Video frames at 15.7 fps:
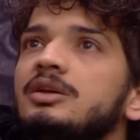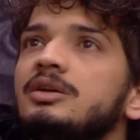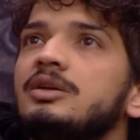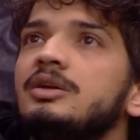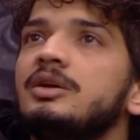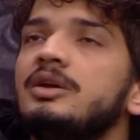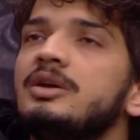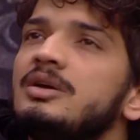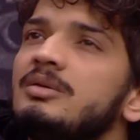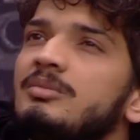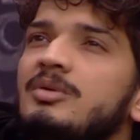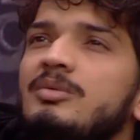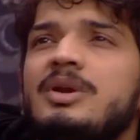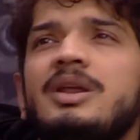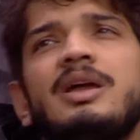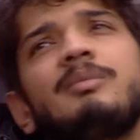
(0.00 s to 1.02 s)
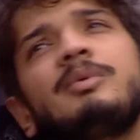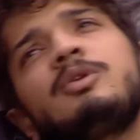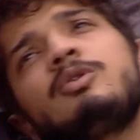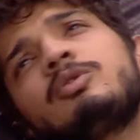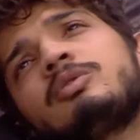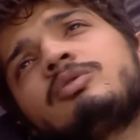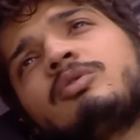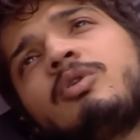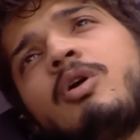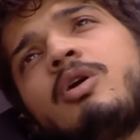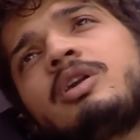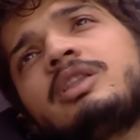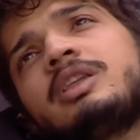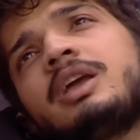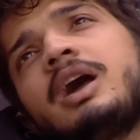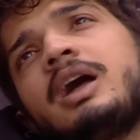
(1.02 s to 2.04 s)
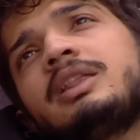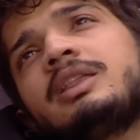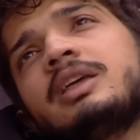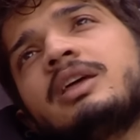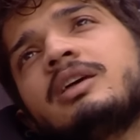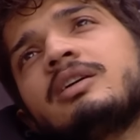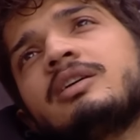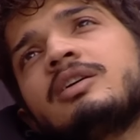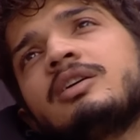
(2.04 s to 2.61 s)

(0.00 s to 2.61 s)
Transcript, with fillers: हैं मैं बोला यहाँ पे लोग और दिखाते हैं